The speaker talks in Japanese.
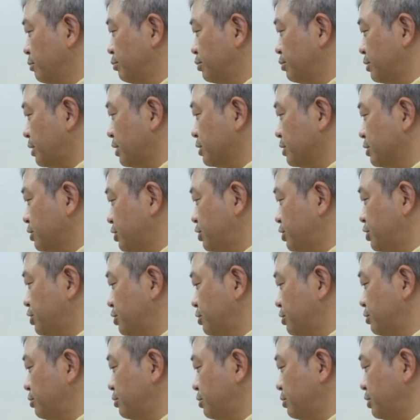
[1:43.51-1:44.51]
プラス
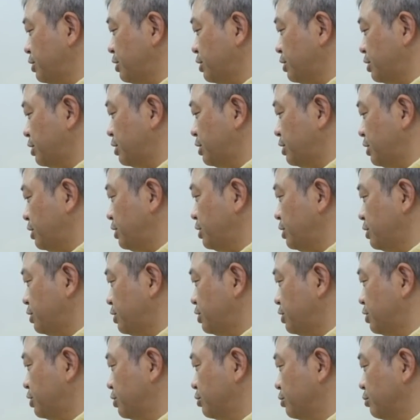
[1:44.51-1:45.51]
12t
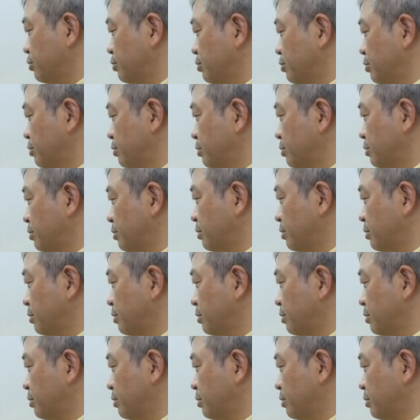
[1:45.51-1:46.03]
二乗。